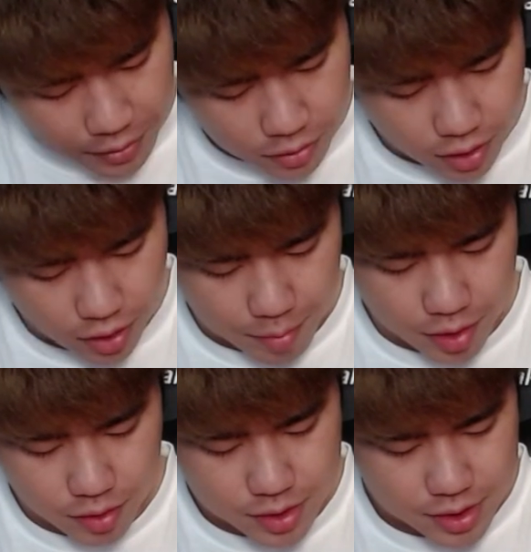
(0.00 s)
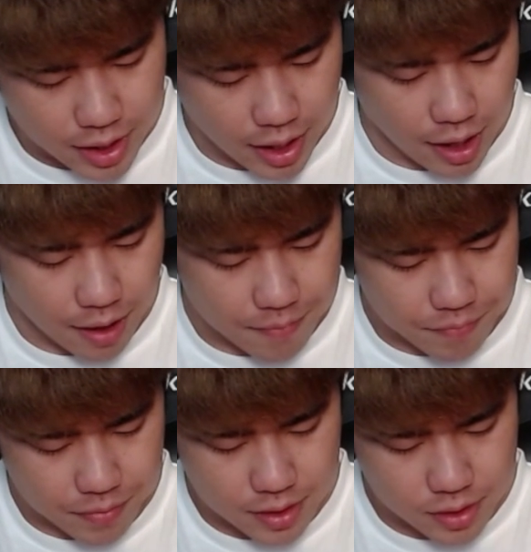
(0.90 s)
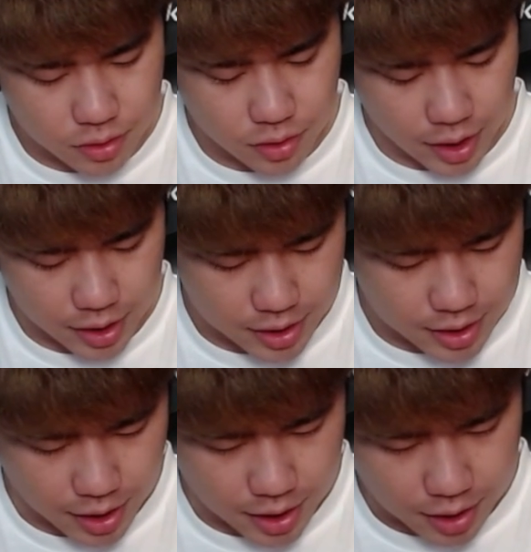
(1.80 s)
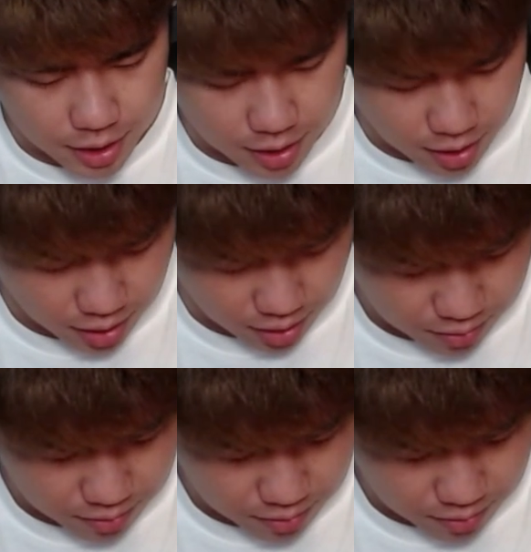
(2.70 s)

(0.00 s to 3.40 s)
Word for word: どうだろう、今の。スケ、外に当ててたらいけたかな。